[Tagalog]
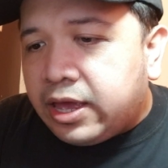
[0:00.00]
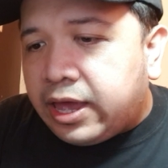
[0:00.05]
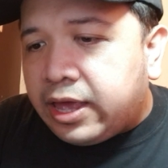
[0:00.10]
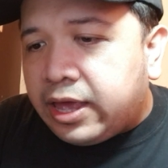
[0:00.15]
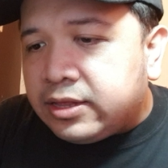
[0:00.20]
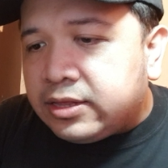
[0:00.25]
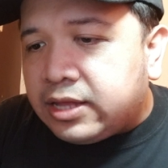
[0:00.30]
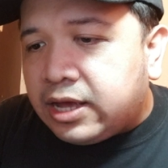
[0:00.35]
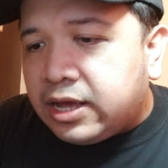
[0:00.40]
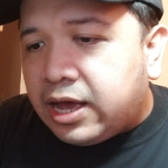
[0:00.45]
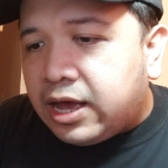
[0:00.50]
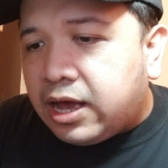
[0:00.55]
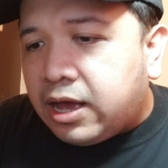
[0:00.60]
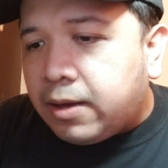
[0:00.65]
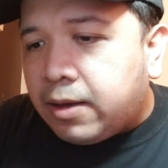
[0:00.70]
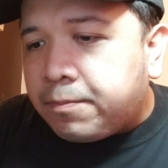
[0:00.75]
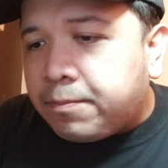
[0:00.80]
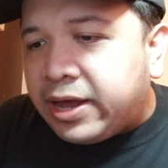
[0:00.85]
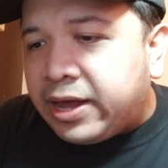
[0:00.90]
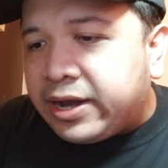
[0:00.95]
and
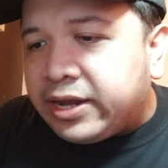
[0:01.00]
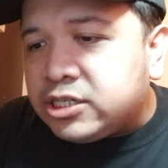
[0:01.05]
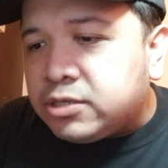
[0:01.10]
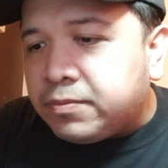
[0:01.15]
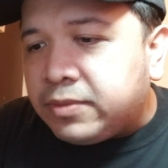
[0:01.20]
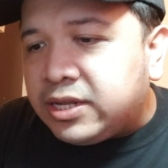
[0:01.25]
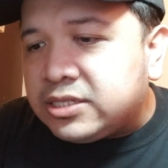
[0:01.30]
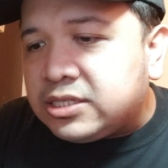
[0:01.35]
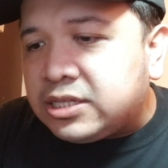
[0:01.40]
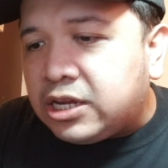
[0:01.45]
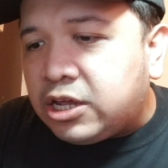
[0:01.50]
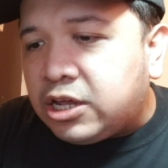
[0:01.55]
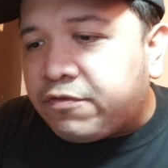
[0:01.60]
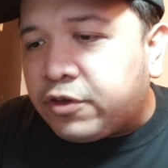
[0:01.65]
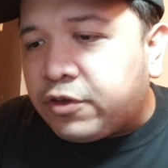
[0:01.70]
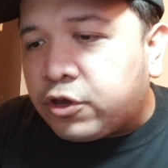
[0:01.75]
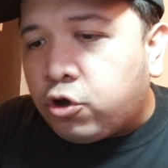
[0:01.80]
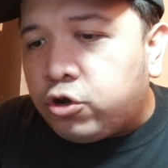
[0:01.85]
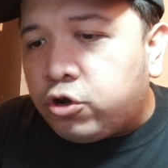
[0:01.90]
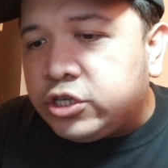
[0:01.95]
uh, Parish Ministry of
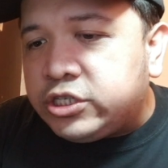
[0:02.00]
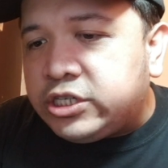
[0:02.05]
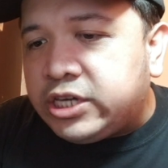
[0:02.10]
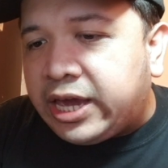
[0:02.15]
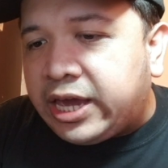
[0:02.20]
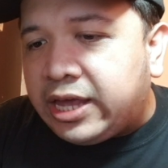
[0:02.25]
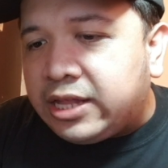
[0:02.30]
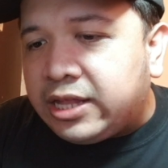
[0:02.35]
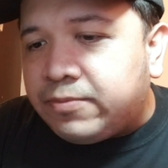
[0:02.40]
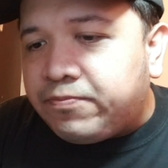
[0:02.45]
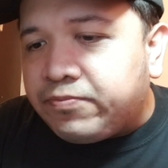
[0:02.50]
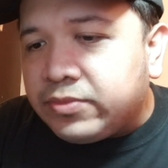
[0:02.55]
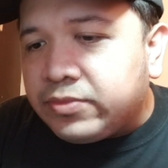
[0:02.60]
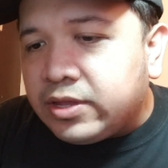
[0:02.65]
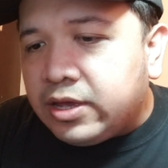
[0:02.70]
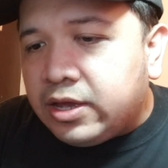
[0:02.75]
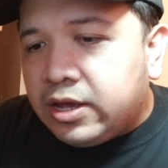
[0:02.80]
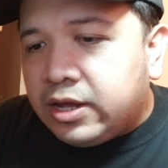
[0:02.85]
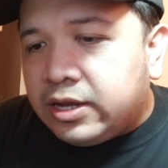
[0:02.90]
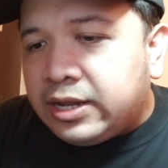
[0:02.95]
Ecology Head
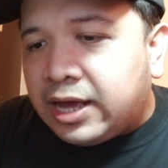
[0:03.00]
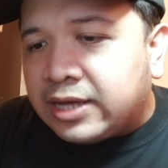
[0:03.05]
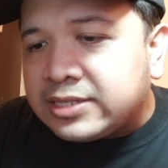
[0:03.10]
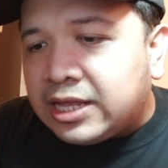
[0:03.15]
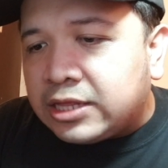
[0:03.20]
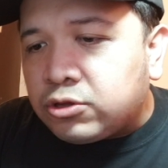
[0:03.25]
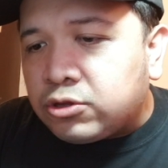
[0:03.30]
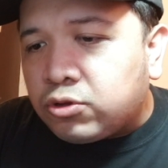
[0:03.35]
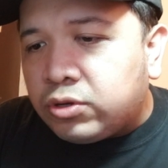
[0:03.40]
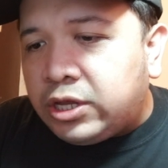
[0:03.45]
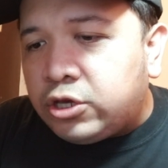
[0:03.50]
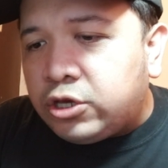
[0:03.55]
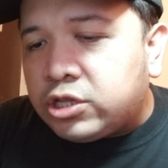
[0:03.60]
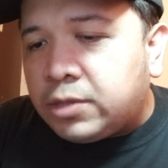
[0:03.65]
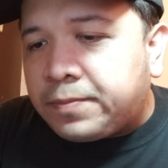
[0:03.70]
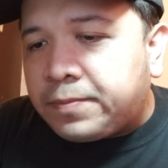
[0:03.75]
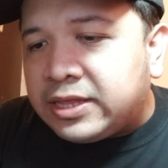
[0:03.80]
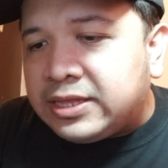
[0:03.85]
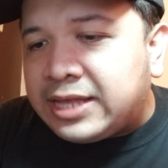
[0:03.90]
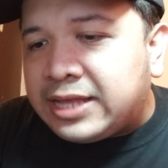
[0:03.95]
ng Santo Niño
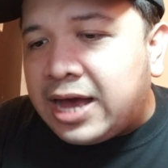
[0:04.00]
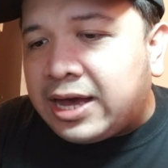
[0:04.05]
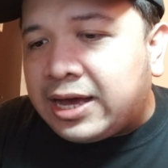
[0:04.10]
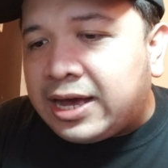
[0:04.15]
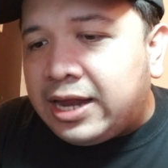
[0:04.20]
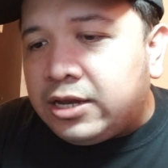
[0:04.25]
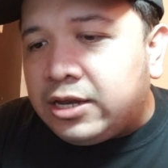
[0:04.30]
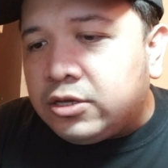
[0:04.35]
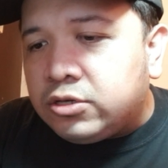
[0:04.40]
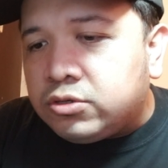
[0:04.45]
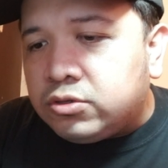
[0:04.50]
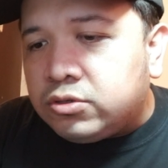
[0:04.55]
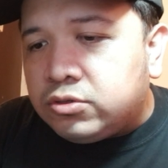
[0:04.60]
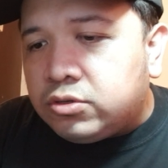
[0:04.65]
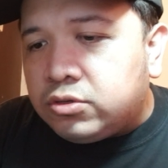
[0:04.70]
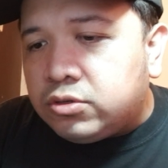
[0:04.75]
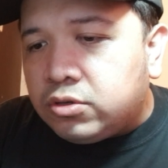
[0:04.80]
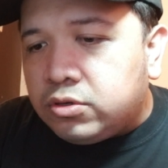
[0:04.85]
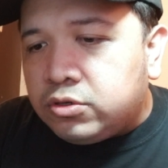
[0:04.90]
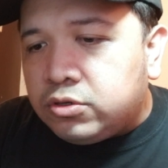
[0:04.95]
de Pandacan,
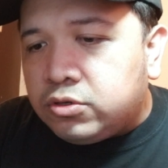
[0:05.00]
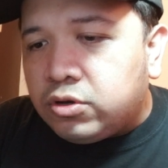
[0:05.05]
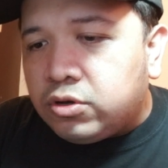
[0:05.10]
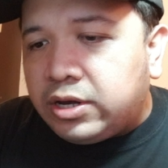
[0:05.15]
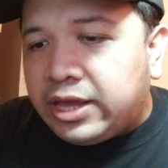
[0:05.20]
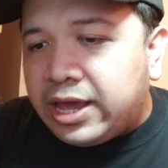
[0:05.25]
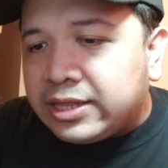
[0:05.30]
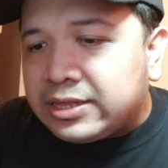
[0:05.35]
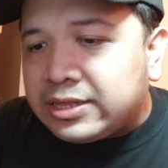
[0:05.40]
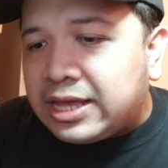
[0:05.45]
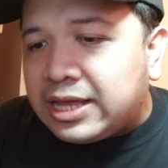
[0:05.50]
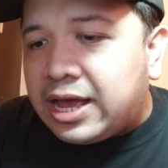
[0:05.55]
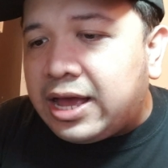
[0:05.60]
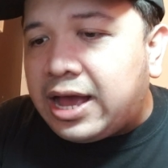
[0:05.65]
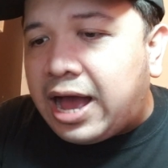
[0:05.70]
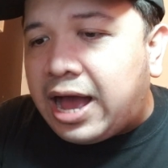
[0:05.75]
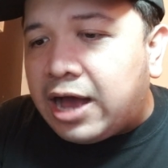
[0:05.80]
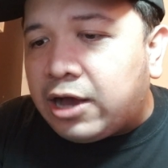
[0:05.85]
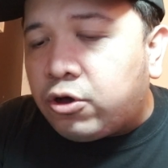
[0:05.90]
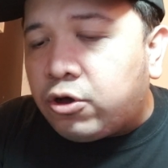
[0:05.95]

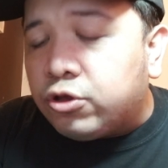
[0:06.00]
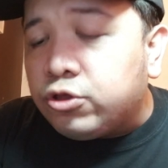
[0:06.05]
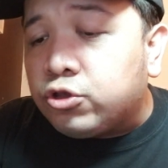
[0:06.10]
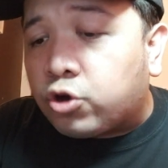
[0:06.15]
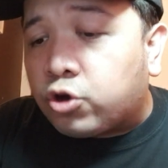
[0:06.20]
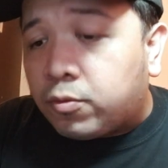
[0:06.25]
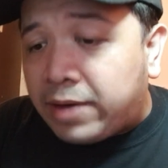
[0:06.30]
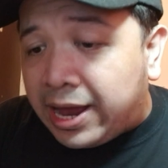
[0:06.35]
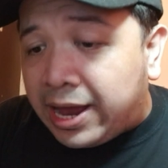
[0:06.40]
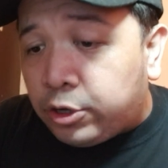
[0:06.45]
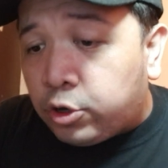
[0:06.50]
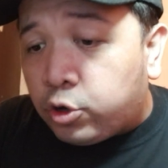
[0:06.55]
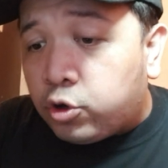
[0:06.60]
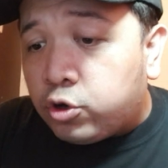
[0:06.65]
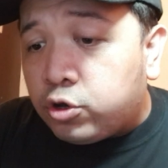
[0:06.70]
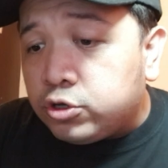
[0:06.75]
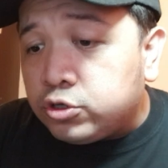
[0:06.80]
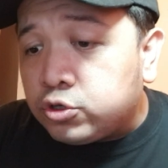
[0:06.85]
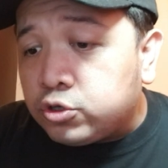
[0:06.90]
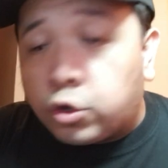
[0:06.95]
Julieta Agon
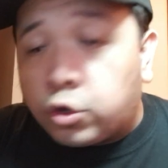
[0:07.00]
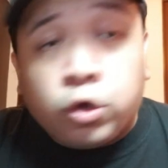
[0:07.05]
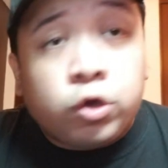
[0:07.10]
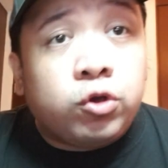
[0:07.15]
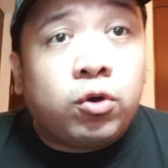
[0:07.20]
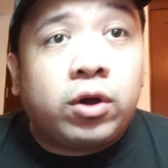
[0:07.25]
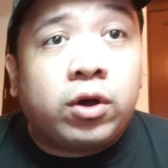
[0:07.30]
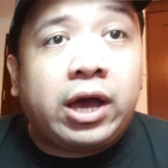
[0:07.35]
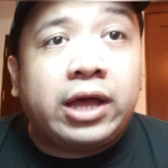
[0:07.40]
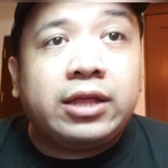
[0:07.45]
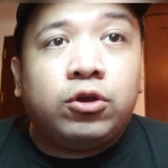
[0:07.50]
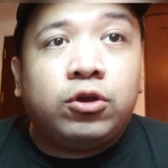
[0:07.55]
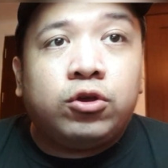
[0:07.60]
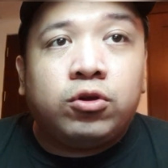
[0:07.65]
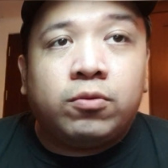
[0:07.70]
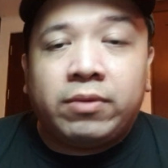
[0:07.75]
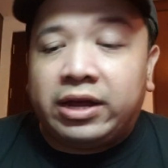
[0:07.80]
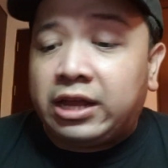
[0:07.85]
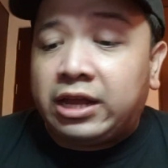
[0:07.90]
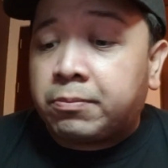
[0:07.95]
Romano So, yun yung,
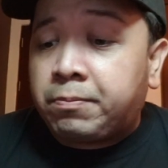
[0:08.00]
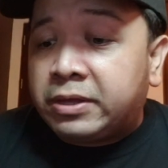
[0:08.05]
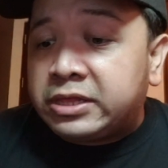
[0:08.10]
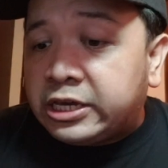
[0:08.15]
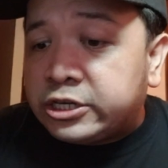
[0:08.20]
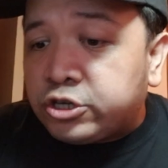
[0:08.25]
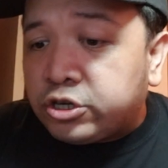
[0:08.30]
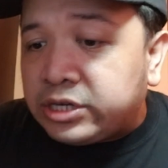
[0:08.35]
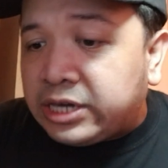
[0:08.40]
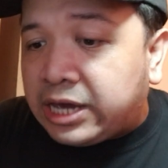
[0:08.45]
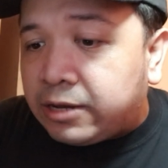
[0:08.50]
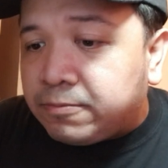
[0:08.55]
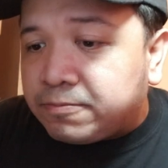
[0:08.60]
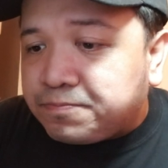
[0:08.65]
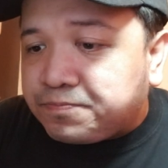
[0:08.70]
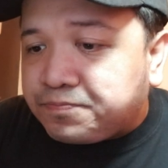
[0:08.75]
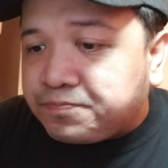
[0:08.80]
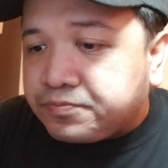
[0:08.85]
yun yung mga nagpetition yan.